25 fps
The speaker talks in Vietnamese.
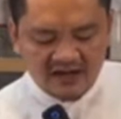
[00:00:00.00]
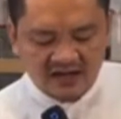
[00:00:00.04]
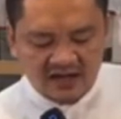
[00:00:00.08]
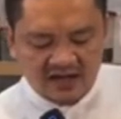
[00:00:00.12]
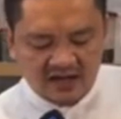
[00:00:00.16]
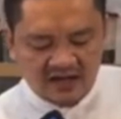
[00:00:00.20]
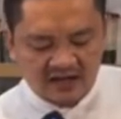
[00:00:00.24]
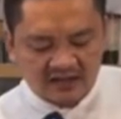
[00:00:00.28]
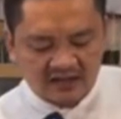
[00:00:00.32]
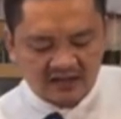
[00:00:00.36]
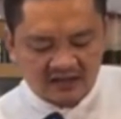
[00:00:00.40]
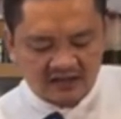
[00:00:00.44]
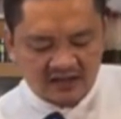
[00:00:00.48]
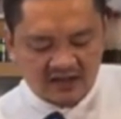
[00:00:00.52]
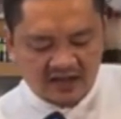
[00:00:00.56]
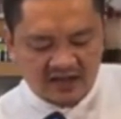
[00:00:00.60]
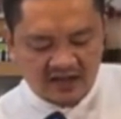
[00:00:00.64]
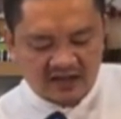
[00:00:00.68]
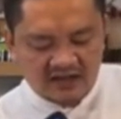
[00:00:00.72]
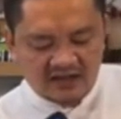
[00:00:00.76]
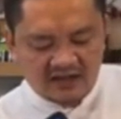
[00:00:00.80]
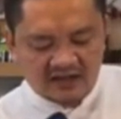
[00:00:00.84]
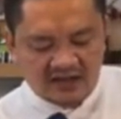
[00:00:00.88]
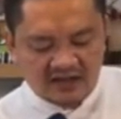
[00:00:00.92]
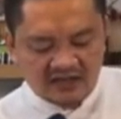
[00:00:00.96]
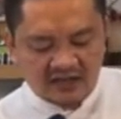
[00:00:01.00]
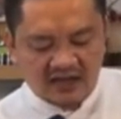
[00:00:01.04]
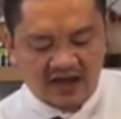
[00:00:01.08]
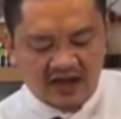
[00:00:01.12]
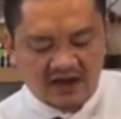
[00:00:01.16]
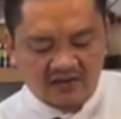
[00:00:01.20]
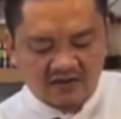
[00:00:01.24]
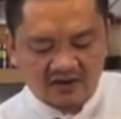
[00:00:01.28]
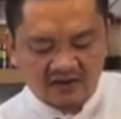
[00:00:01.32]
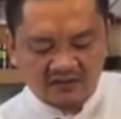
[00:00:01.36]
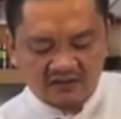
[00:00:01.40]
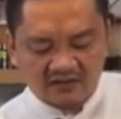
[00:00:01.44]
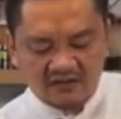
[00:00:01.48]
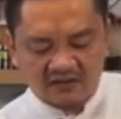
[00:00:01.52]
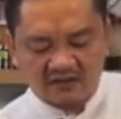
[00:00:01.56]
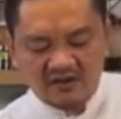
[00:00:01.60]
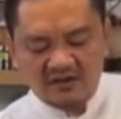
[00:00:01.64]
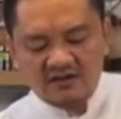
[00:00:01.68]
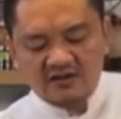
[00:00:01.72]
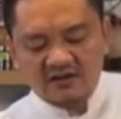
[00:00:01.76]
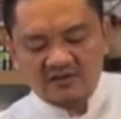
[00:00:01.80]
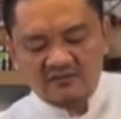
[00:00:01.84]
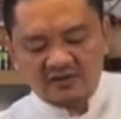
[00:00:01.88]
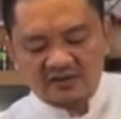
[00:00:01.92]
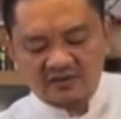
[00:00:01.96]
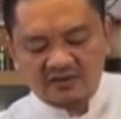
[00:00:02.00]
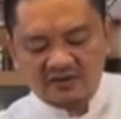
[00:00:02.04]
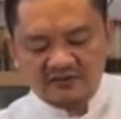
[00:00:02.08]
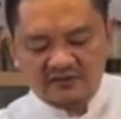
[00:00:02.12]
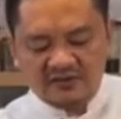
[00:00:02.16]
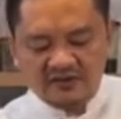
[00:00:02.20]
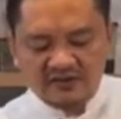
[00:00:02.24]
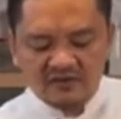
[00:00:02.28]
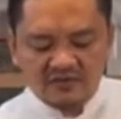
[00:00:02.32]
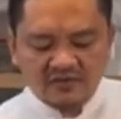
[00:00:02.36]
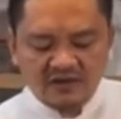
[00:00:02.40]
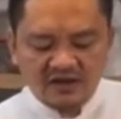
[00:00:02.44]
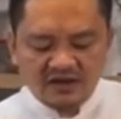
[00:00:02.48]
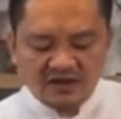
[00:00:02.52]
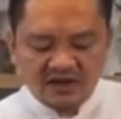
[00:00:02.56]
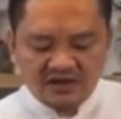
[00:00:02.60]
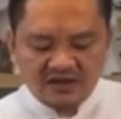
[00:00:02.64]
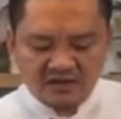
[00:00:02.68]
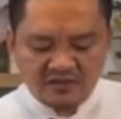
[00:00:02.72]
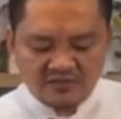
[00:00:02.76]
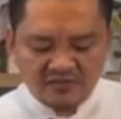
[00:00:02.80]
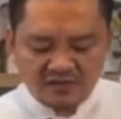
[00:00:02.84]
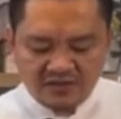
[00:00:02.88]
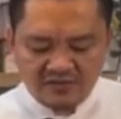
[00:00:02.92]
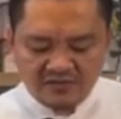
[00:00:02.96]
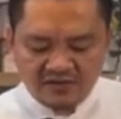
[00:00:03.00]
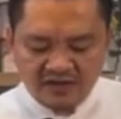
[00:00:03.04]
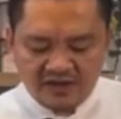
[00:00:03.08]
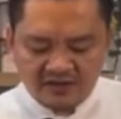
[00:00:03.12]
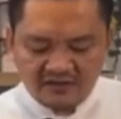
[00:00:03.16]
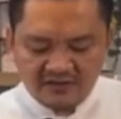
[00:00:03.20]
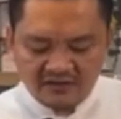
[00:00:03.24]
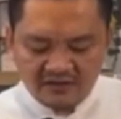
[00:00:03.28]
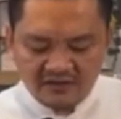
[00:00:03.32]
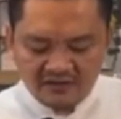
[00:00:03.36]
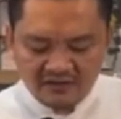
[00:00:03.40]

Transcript: lại à, cải thảo á, thì nó, mình cho vào nó cũng hơi hơi giống giống nhau